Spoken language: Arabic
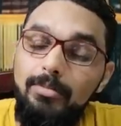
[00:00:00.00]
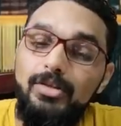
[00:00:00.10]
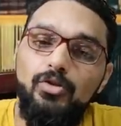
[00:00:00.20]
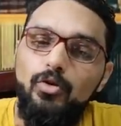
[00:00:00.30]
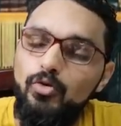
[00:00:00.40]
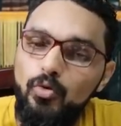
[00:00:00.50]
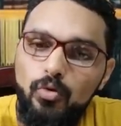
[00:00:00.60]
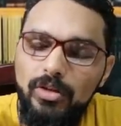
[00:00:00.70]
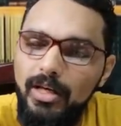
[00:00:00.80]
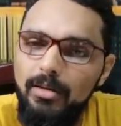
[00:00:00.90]
بس
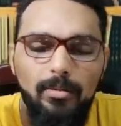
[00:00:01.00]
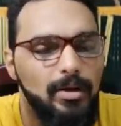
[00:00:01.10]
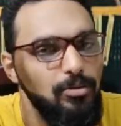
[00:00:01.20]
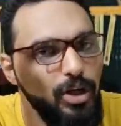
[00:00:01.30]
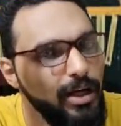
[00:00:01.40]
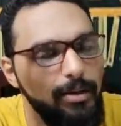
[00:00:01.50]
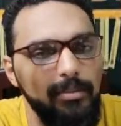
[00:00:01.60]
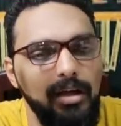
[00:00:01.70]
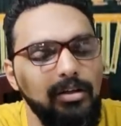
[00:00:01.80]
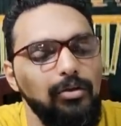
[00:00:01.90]
اعذروني انا ما بجيبش حاجه
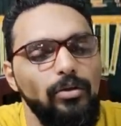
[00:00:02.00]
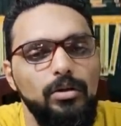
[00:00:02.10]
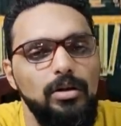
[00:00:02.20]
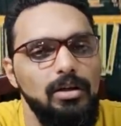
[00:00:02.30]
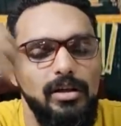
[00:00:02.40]
من عندي والله